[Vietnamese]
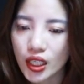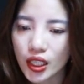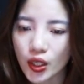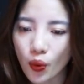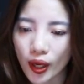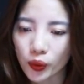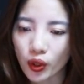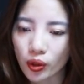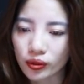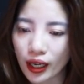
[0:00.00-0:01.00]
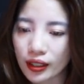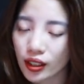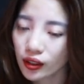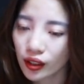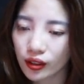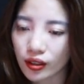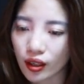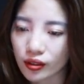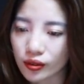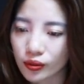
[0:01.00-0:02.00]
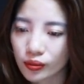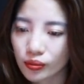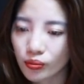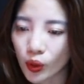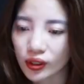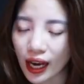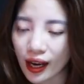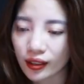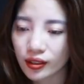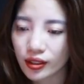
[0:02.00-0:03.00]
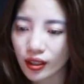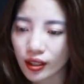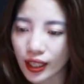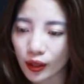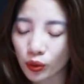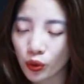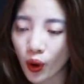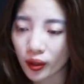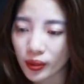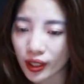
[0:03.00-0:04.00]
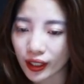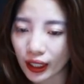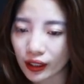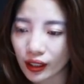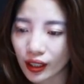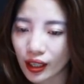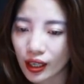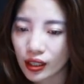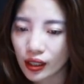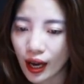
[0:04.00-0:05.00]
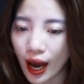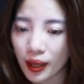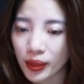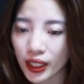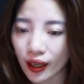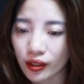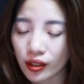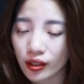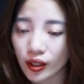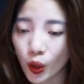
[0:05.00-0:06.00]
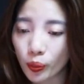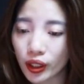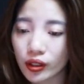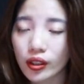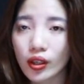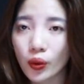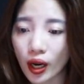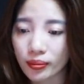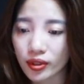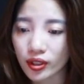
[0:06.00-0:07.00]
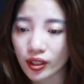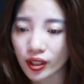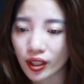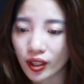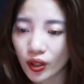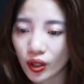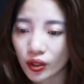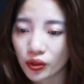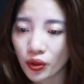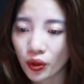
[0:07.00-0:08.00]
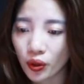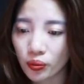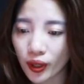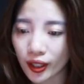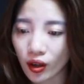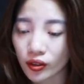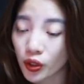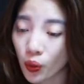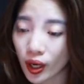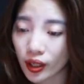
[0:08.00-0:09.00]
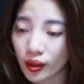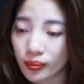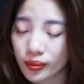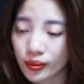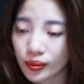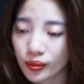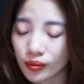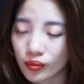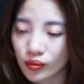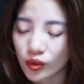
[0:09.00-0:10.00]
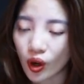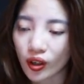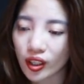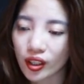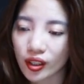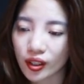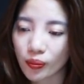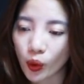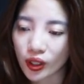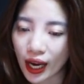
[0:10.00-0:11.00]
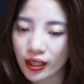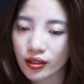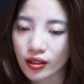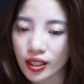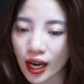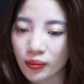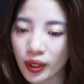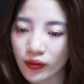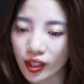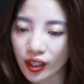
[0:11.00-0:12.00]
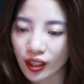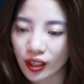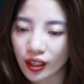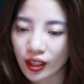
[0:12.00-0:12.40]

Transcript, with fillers: Sinh hoạt của cậu ta rất thất thường. Một tháng chỉ ở nhà tôi khoảng 10 ngày. 20 ngày kia không biết đi đâu làm gì. Đôi lúc lại còn đi qua đêm. Có khi 1-2 giờ sáng mới về.